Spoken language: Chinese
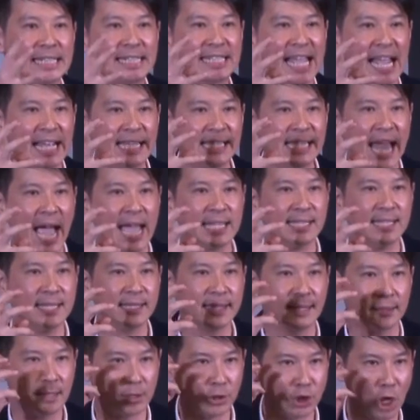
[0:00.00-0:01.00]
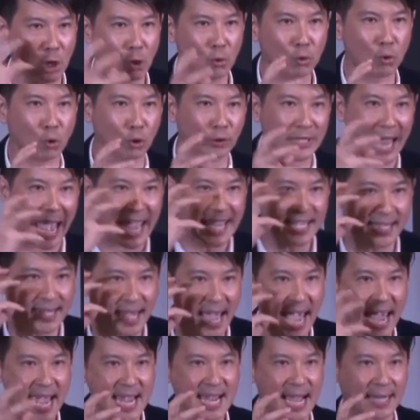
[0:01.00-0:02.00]
论你在哪一个的幽谷，哪一
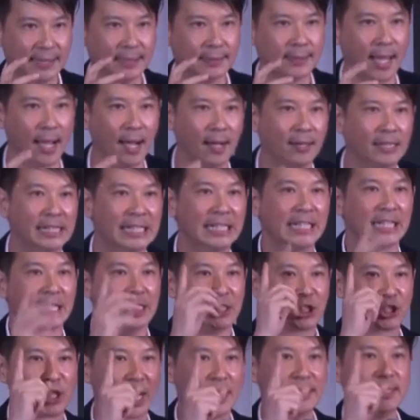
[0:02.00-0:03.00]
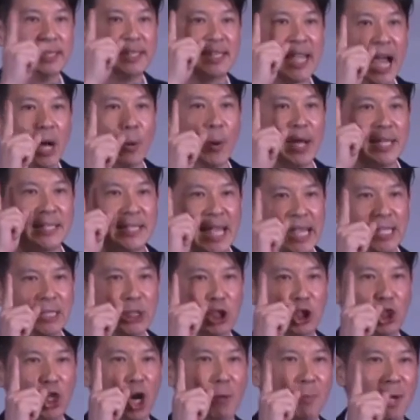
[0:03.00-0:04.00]
个的黑暗里头，神将会
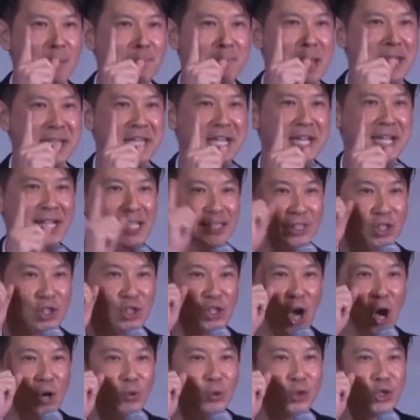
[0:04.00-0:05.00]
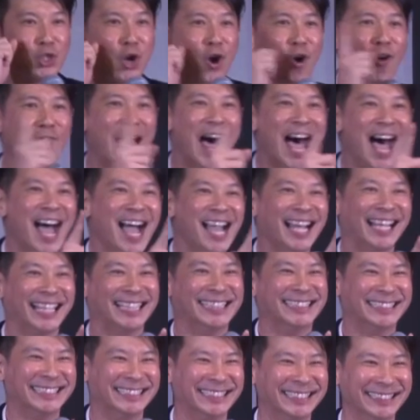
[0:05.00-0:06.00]
应许我们每一个人走出
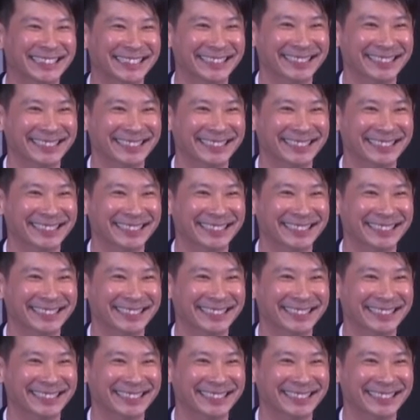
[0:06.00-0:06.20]
来。